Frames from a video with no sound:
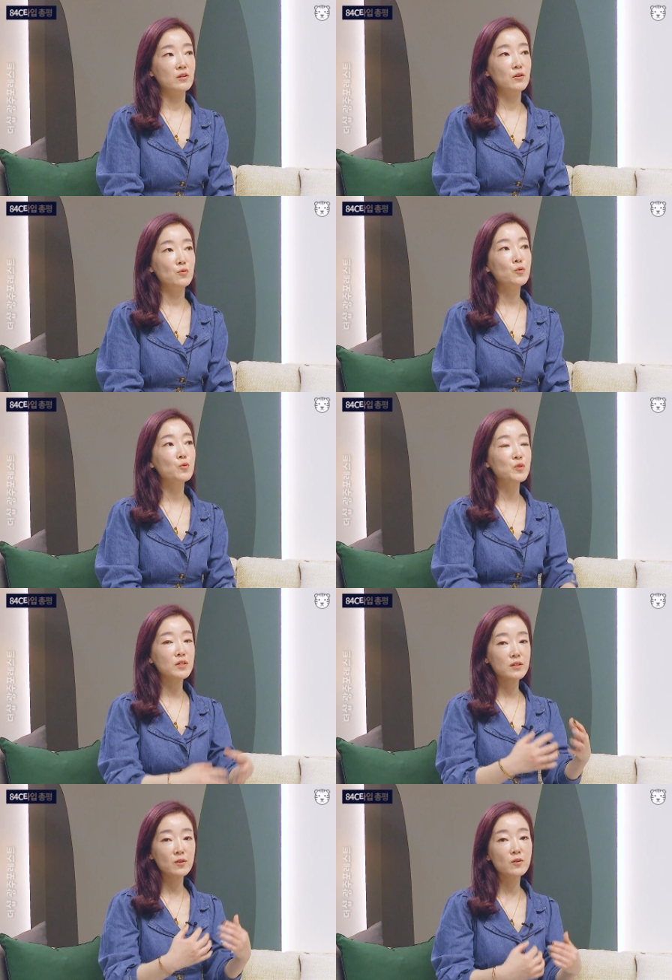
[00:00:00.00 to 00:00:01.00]
그리고
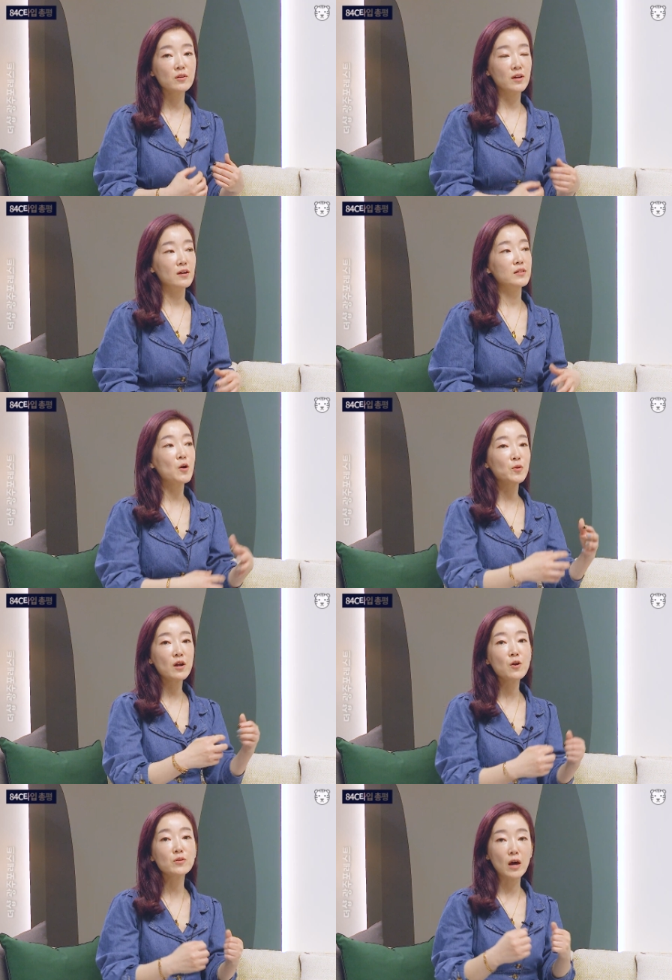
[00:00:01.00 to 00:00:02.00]
욕실에서 내가 샤워를
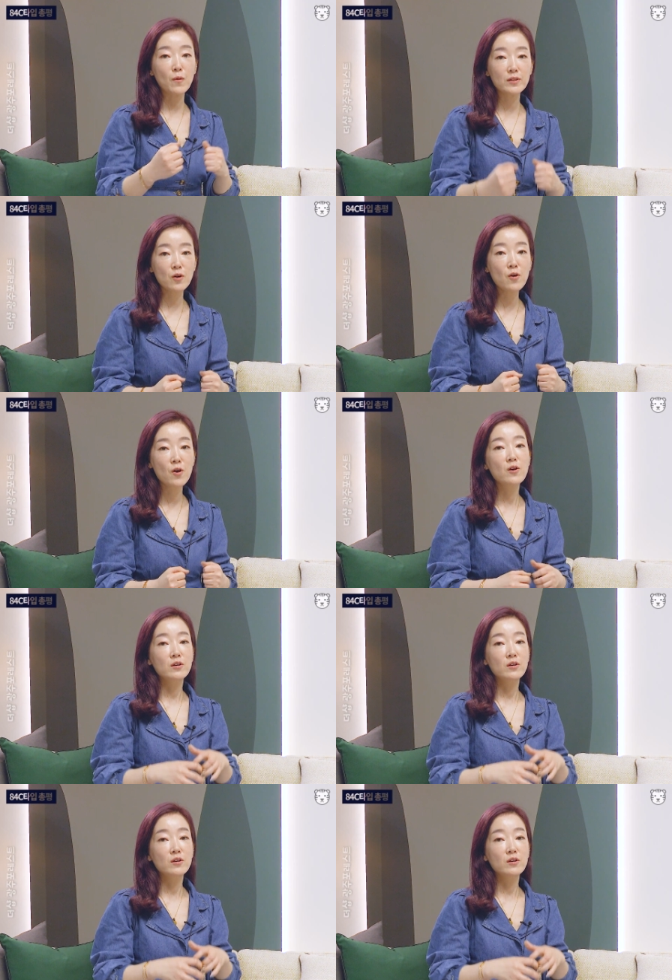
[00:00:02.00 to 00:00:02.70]
하고 나와서